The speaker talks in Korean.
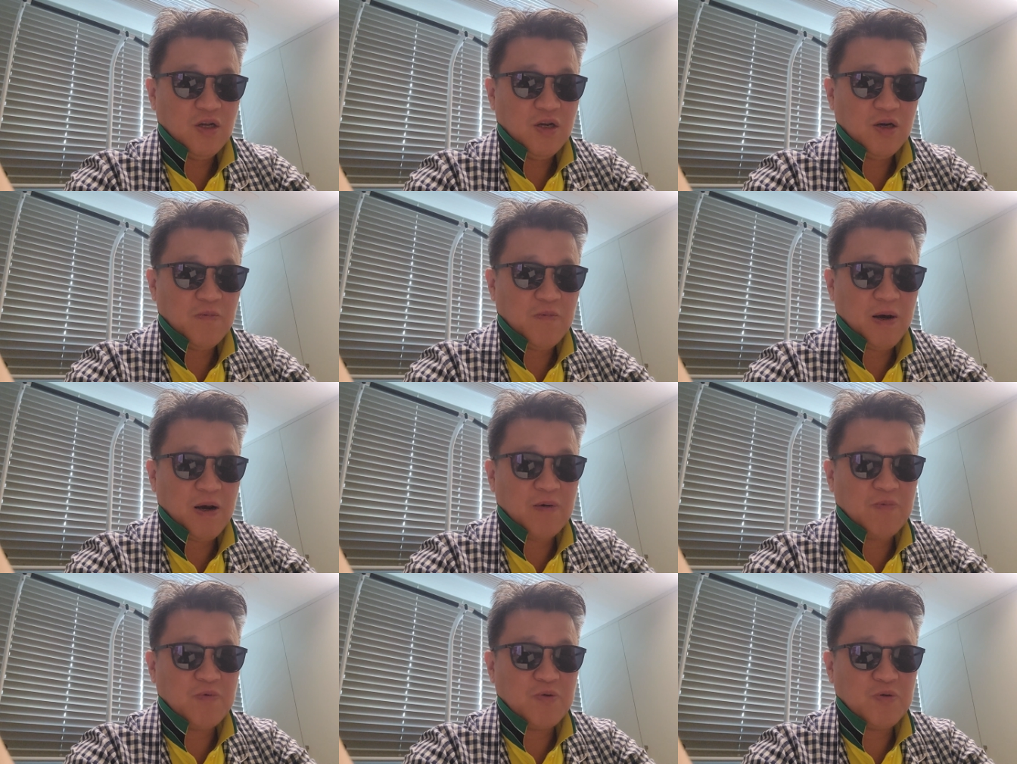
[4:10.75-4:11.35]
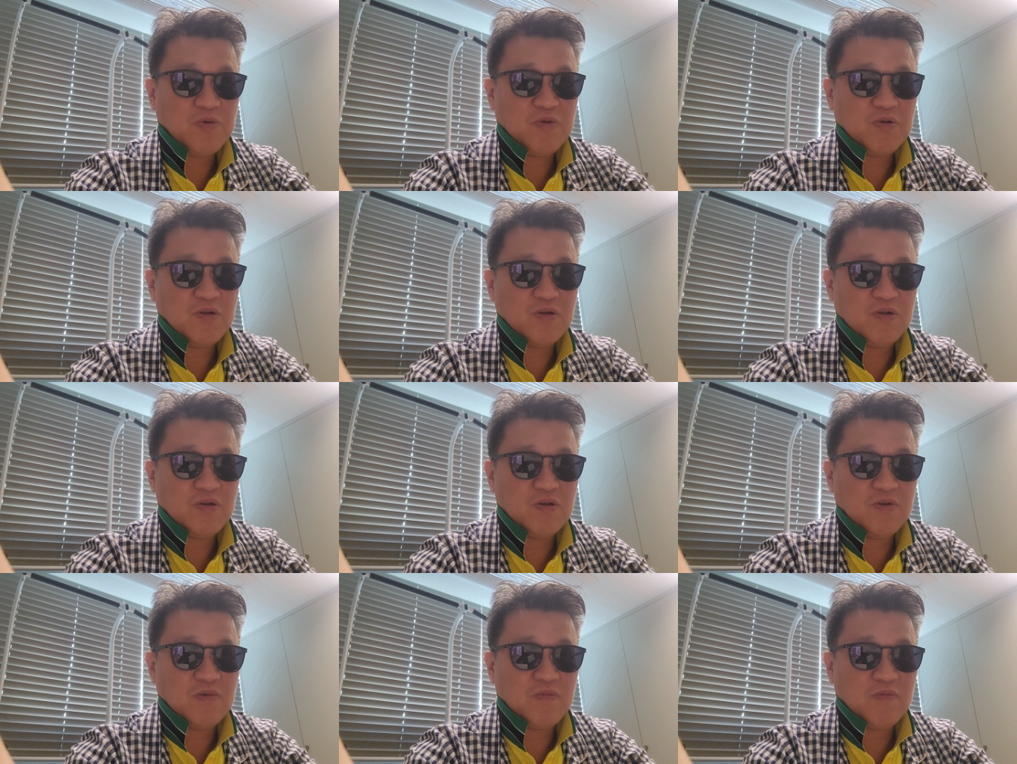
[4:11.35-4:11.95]
어,
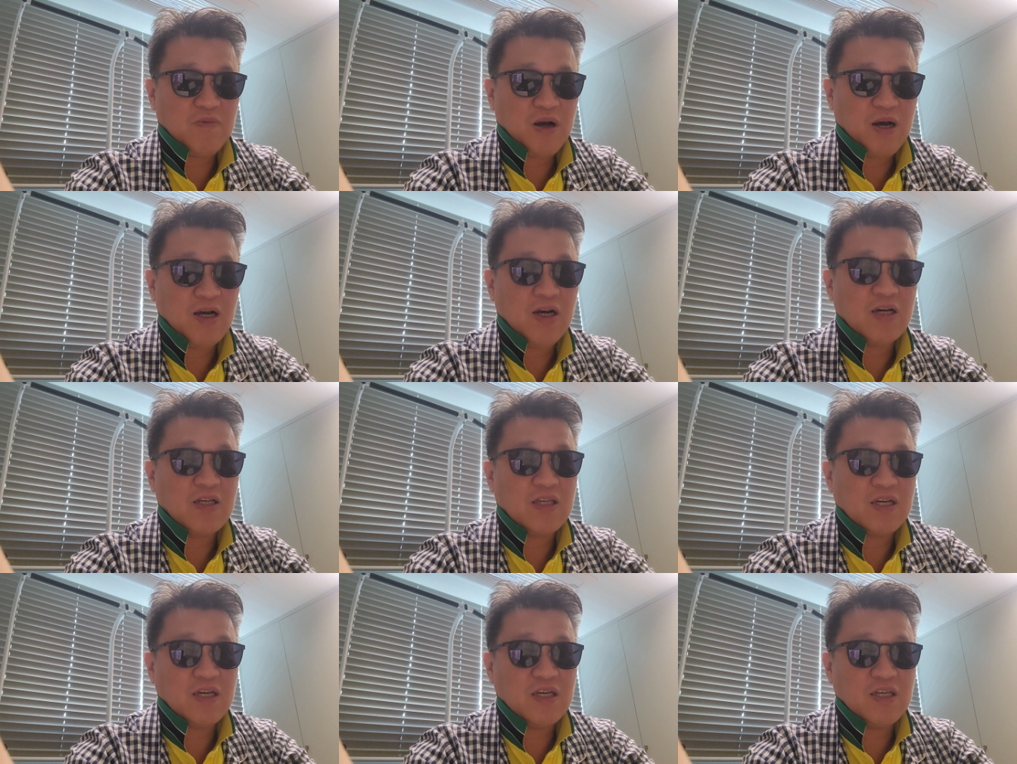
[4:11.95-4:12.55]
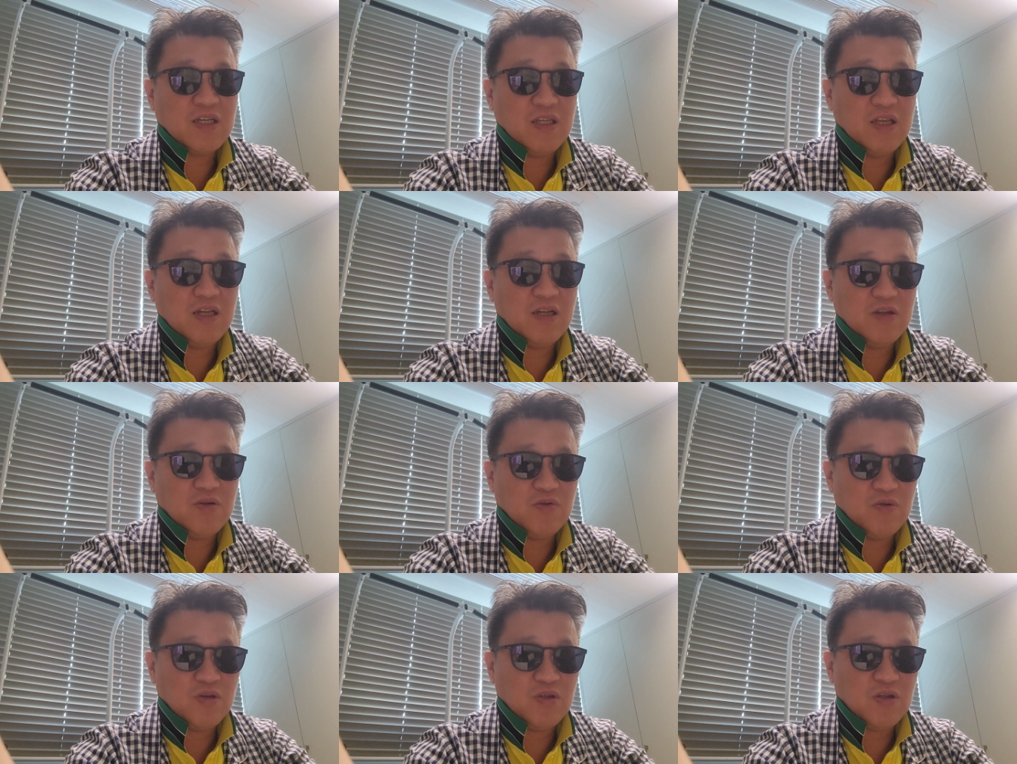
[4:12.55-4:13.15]
마음속으로 뭐 한가닥
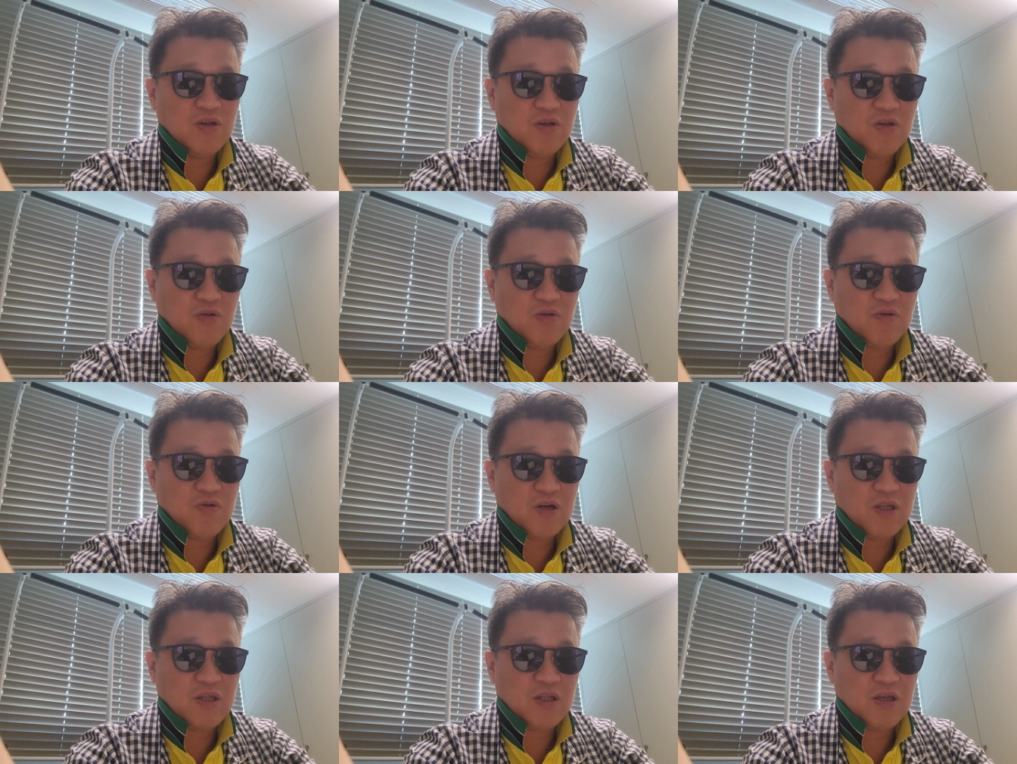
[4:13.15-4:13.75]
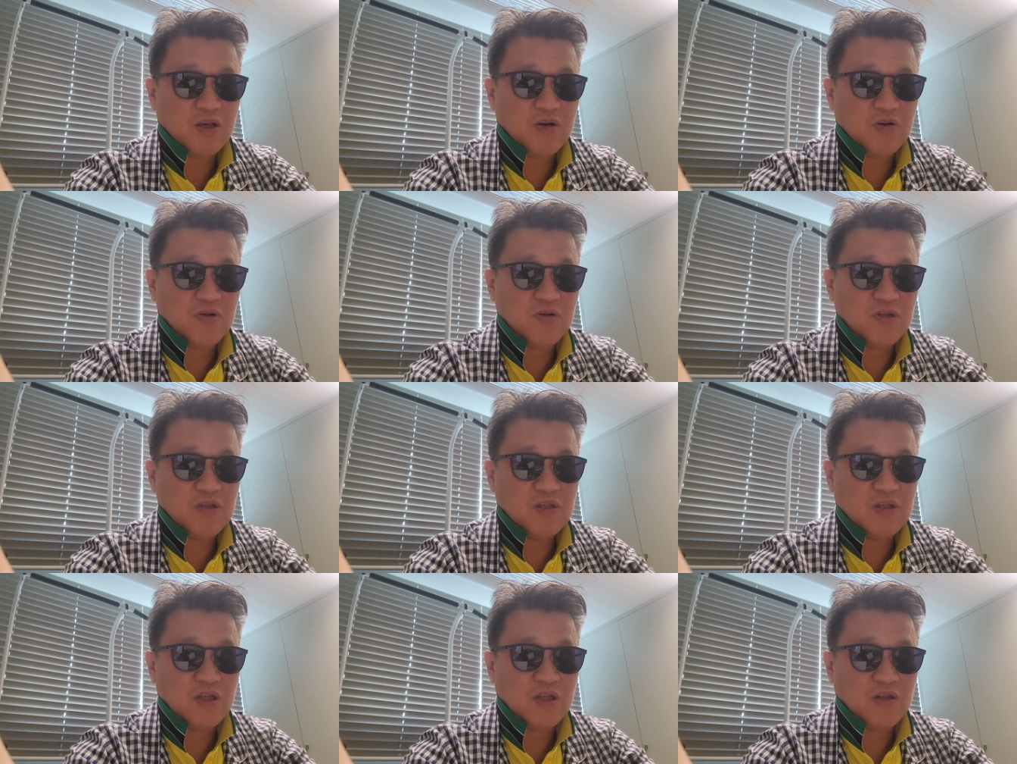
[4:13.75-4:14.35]
기대는 또 있었던 것 같아요
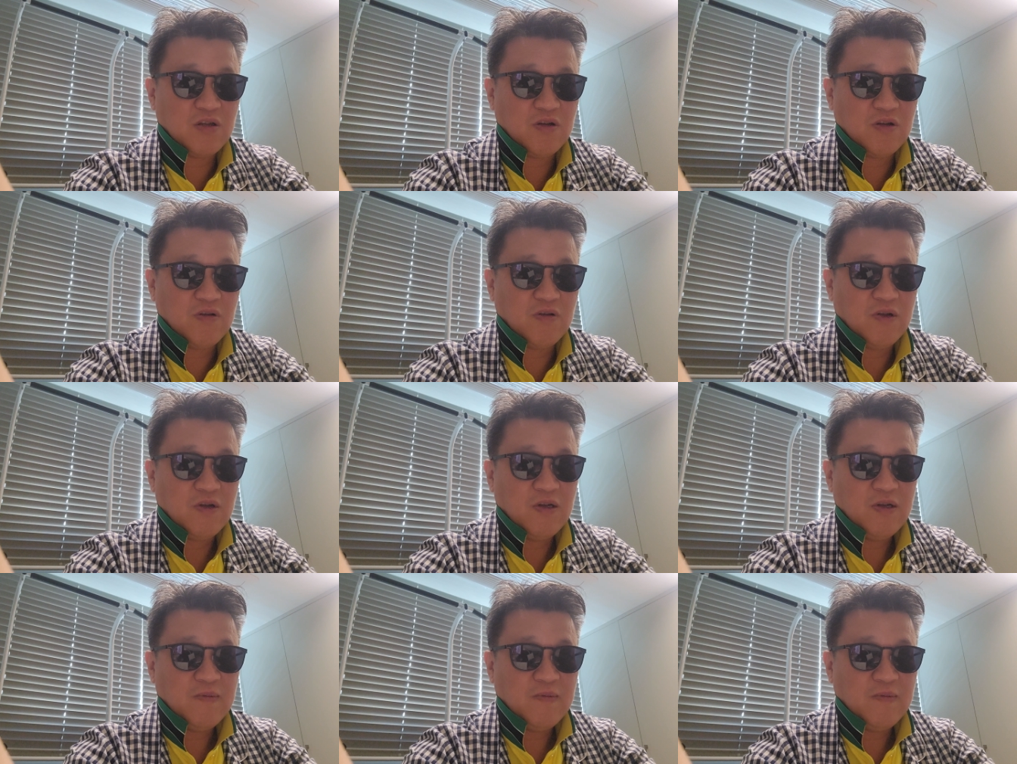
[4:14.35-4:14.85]
어찌됐든